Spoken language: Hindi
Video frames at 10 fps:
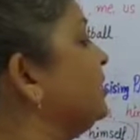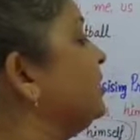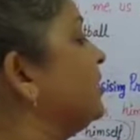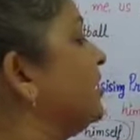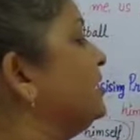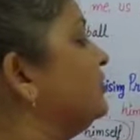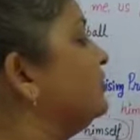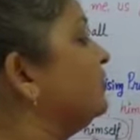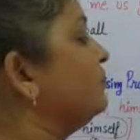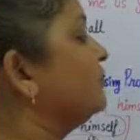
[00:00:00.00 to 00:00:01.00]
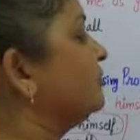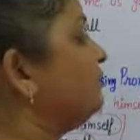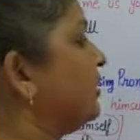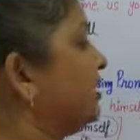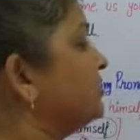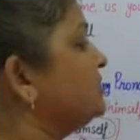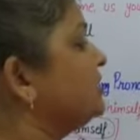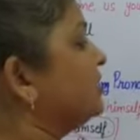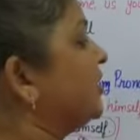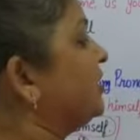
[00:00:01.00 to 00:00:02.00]
हैं नाइदर ऑफ द पेन्स
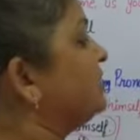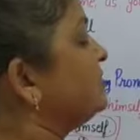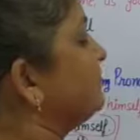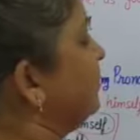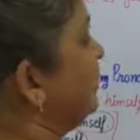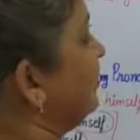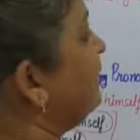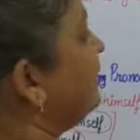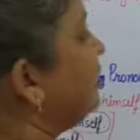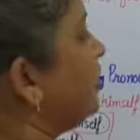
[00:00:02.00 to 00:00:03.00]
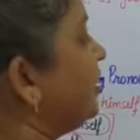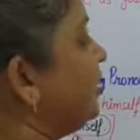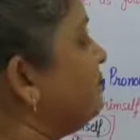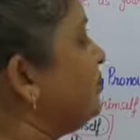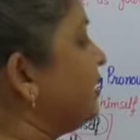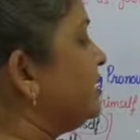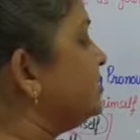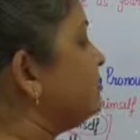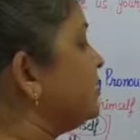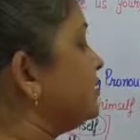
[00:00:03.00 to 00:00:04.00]
राइट्स वेल यानी
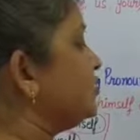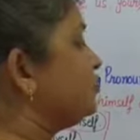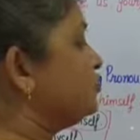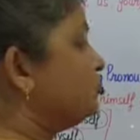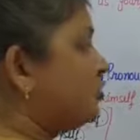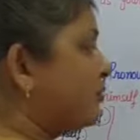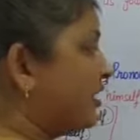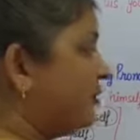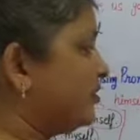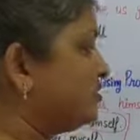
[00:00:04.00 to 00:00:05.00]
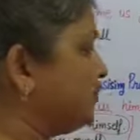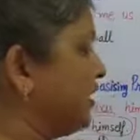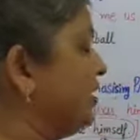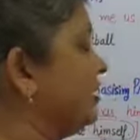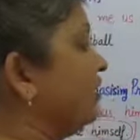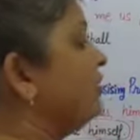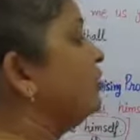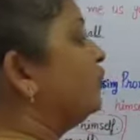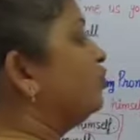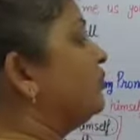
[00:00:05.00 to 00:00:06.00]
पेन्स में से जो जो हमारे पास पेन है
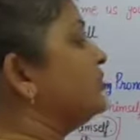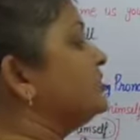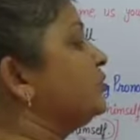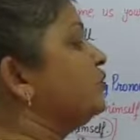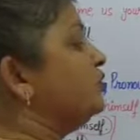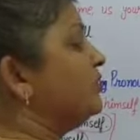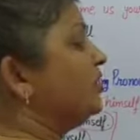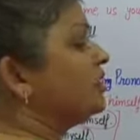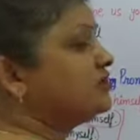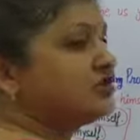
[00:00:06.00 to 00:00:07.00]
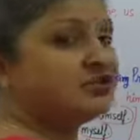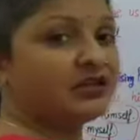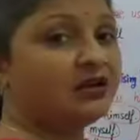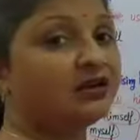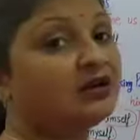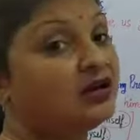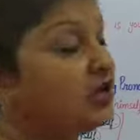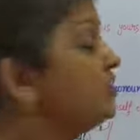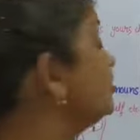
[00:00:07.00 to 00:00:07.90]
उनमें से कोई भी अच्छे से नहीं